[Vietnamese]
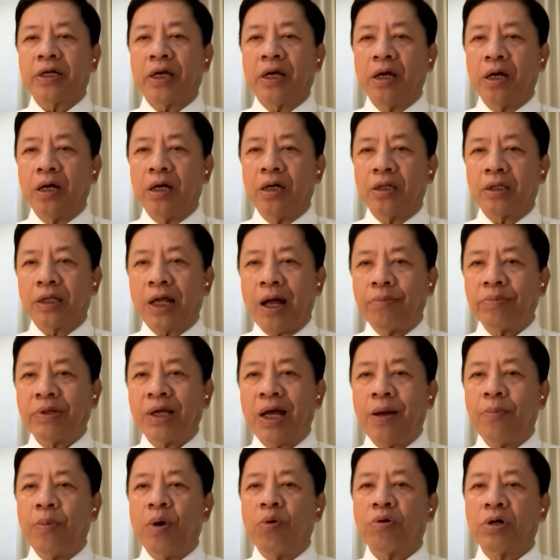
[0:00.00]
sẽ, ờ,
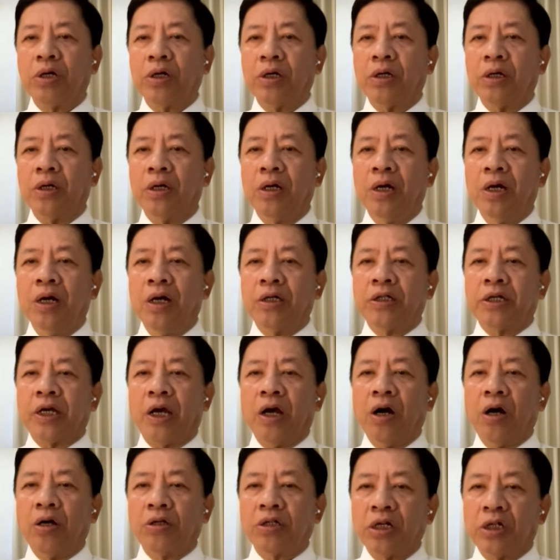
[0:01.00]
tham gia bầu cử
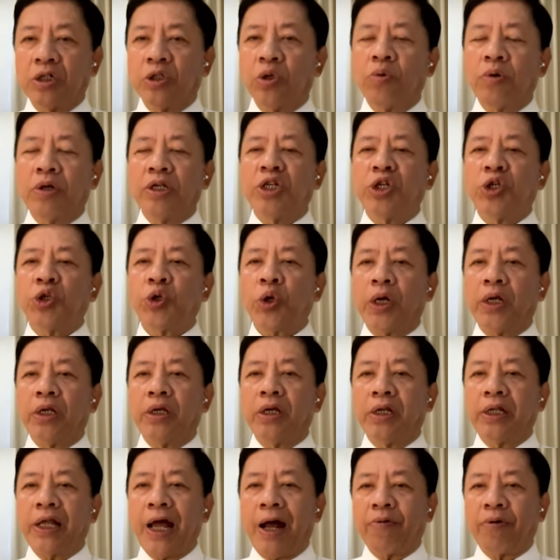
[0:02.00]
sẽ sử dụng cái trí
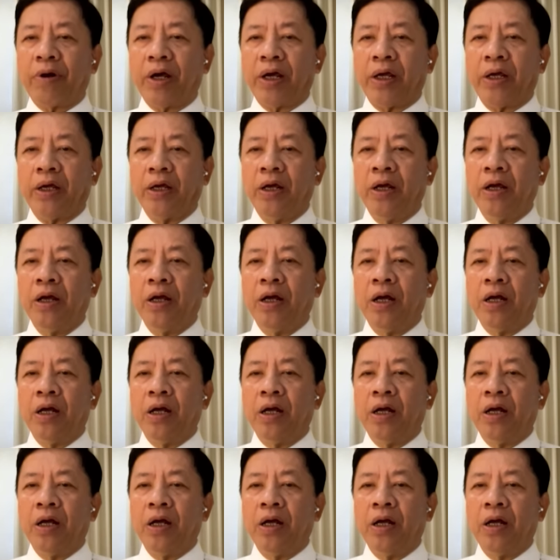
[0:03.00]
tuệ nhân tạo này